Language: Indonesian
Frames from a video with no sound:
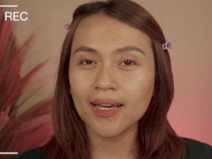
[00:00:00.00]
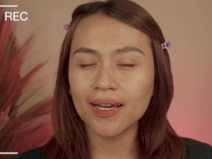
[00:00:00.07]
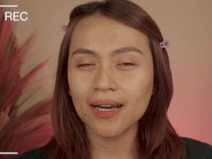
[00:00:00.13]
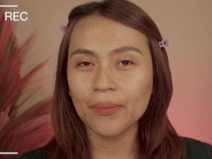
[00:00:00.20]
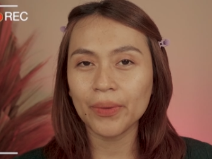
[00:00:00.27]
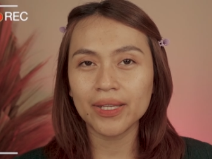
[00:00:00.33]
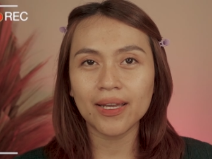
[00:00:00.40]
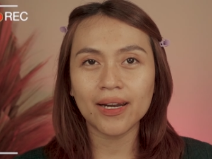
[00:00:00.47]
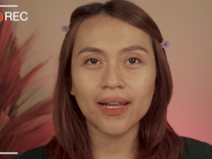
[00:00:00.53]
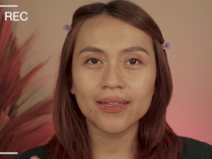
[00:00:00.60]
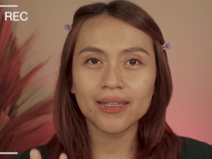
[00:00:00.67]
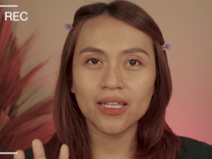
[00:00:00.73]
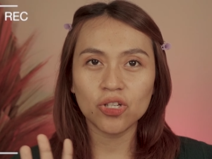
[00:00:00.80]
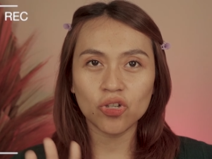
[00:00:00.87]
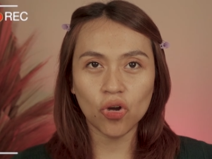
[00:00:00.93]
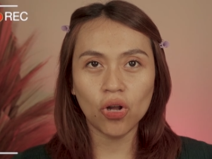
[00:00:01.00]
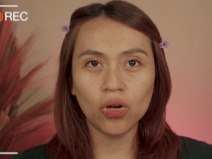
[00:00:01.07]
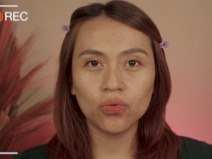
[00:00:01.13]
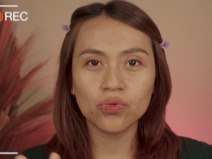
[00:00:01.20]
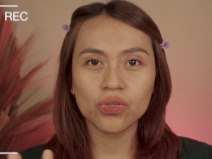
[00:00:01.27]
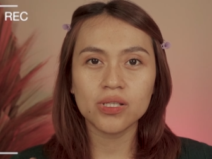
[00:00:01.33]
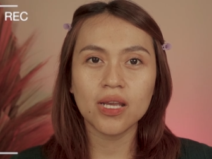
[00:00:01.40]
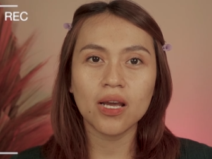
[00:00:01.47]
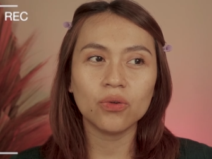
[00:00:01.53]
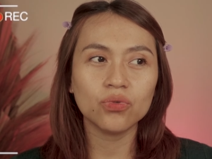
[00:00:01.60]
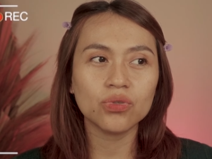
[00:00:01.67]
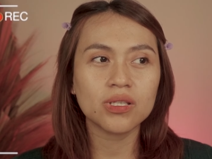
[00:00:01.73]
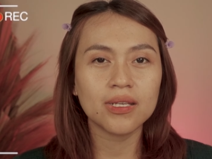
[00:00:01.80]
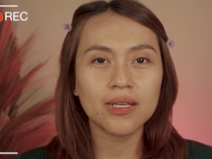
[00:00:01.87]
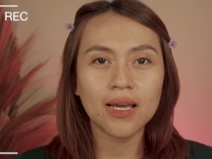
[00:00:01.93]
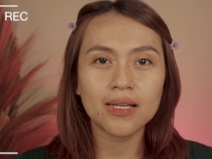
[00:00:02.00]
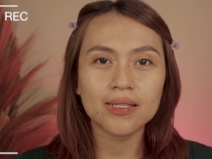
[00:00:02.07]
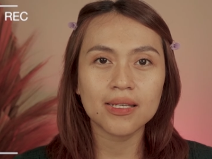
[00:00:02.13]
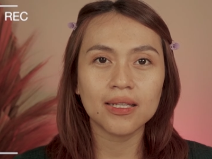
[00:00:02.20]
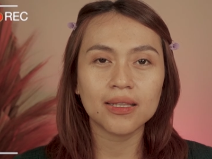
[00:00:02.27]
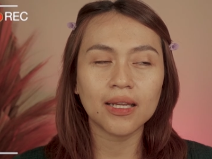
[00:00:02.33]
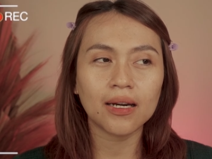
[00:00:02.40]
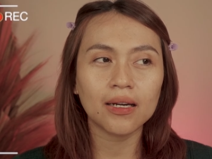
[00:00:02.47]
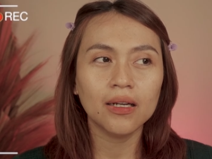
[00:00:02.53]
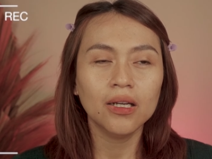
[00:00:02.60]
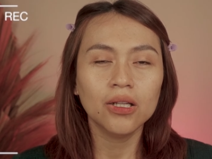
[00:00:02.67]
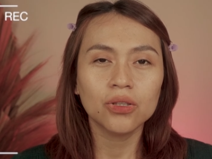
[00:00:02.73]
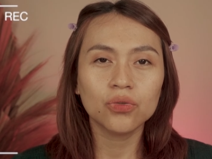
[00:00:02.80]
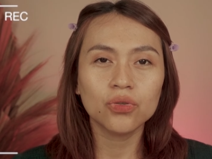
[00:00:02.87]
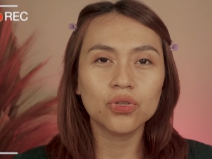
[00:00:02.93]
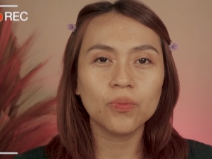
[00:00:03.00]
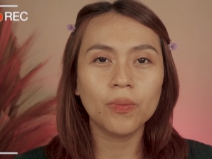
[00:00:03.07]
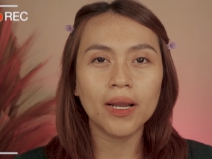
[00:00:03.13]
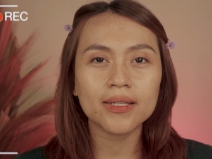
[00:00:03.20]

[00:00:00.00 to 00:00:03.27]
yang namanya retinol usia-usia sekitar 17